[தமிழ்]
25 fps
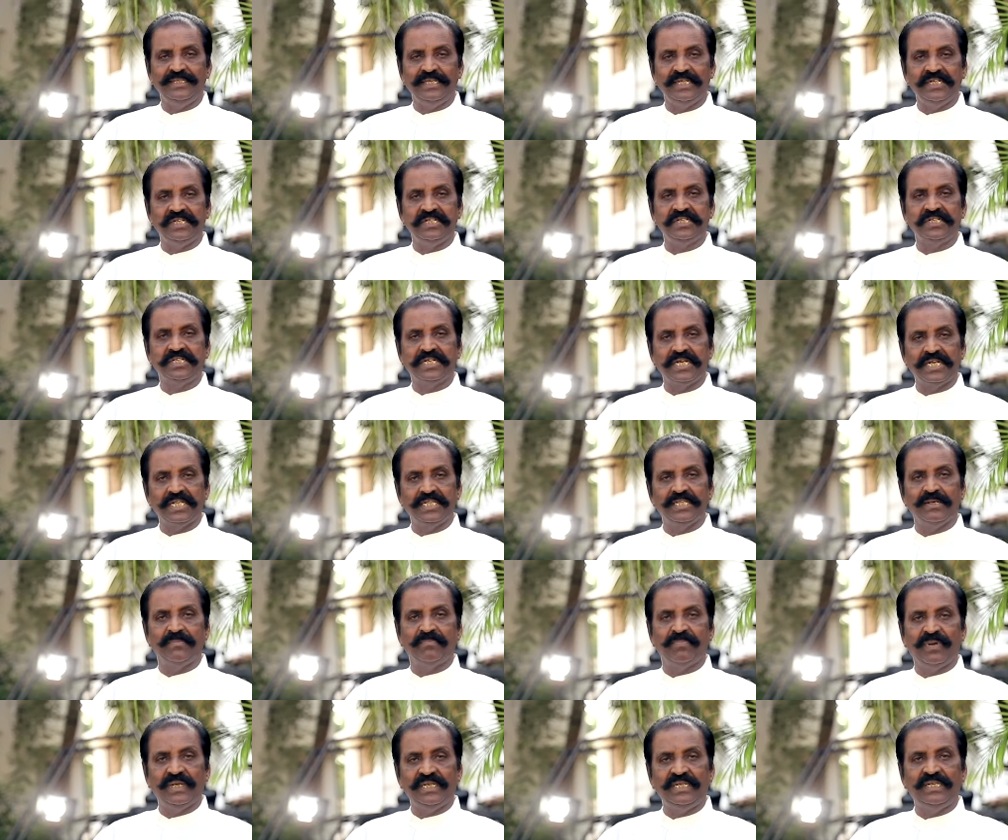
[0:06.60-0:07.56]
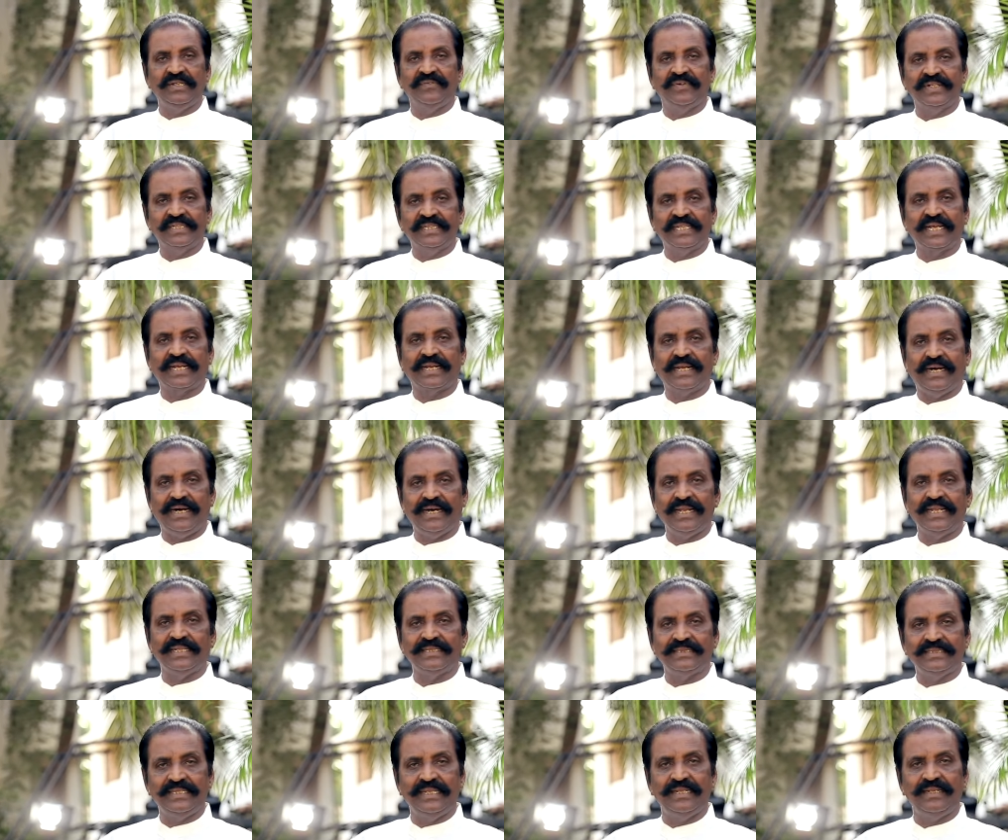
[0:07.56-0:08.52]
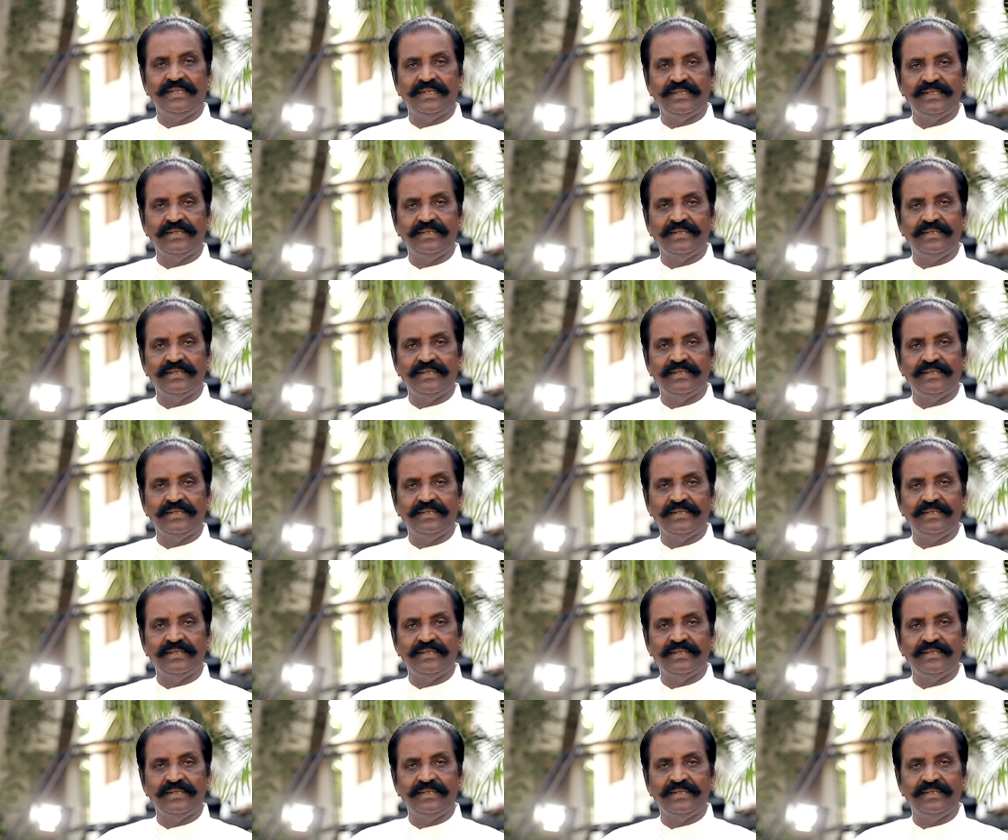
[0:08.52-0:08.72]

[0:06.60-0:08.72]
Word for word: என்று கருதப்பட்டு வந்த காலத்தில்